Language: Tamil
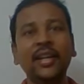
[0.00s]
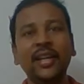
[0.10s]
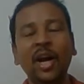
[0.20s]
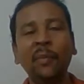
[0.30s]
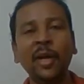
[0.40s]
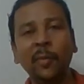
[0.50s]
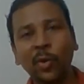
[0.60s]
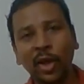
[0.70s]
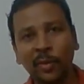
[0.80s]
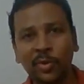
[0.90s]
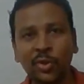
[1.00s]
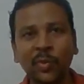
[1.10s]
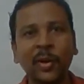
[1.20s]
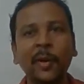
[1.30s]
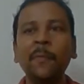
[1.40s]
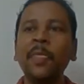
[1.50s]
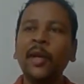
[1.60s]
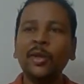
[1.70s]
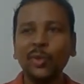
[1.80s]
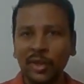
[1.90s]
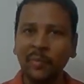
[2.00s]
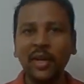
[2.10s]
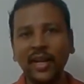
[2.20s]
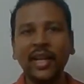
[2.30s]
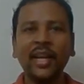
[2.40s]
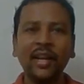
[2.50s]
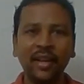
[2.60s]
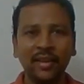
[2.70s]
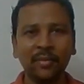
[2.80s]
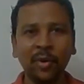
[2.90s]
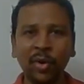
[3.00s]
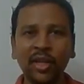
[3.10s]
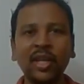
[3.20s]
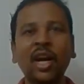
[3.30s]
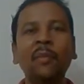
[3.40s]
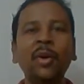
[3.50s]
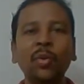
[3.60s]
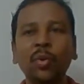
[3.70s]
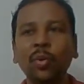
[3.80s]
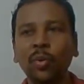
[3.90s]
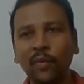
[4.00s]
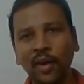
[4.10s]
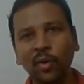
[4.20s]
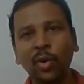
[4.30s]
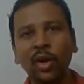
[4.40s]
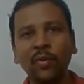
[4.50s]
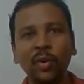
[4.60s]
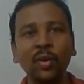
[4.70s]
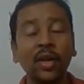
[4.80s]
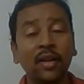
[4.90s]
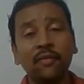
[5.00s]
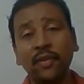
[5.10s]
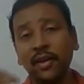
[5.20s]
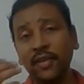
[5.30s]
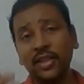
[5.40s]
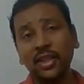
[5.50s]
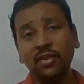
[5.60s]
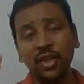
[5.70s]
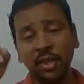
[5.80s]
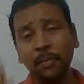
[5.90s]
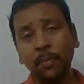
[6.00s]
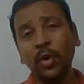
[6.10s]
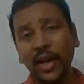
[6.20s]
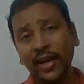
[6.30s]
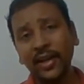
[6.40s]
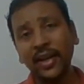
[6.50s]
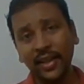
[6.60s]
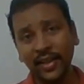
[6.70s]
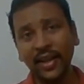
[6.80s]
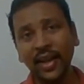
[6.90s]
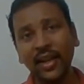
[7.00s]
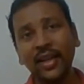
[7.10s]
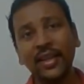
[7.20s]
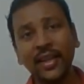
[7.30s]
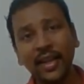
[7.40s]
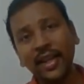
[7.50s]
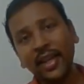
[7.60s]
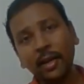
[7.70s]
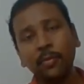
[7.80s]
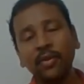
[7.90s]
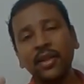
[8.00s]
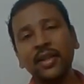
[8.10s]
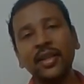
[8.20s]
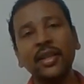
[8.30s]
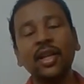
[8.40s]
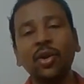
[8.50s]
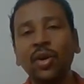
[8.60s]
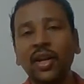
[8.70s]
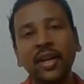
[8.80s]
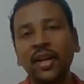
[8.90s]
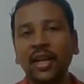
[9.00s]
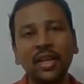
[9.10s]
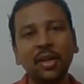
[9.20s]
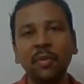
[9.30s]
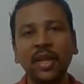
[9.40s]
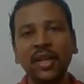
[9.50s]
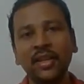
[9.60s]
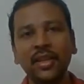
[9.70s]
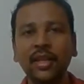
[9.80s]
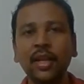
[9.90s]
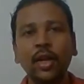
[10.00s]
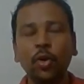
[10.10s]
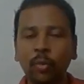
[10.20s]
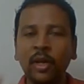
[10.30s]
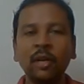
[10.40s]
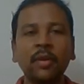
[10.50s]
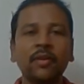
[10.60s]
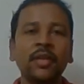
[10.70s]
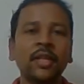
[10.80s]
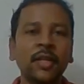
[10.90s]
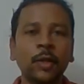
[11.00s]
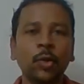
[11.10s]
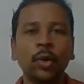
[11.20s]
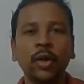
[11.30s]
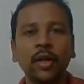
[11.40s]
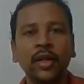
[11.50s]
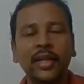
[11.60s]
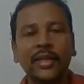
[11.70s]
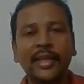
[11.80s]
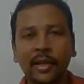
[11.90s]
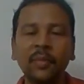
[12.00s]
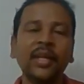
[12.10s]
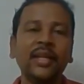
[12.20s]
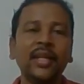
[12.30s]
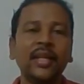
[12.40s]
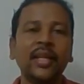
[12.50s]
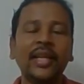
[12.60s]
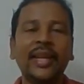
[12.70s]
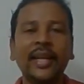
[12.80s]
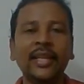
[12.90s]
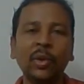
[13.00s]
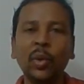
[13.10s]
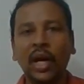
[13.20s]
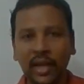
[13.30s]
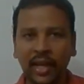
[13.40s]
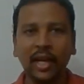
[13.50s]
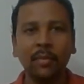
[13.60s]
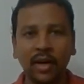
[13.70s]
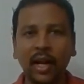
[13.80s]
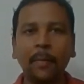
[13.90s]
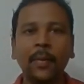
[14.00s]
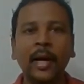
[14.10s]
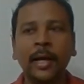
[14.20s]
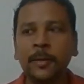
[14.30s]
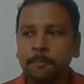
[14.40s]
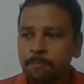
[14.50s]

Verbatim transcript: காமெடியை போட ஆரம்பிச்சிருப்பாங்க ஸோ இந்த மாதிரி நிறையா அது மறுபடியும் அந்த காமெடி உள்ளே வரும் வடிவேலு சார் வந்து இப்போது கரண்ட்டில் இல்லை இல்லைங்கிறப்ப இது எந்த அளவுக்கு ட்ரெண்ட் ஆகுது அப்படிங்கிறது உண்மையாலுமே வந்து ஒரு திறமைக்கு கிடைத்த ஒரு அங்கீகாரமாக நான் பார்க்குறேன்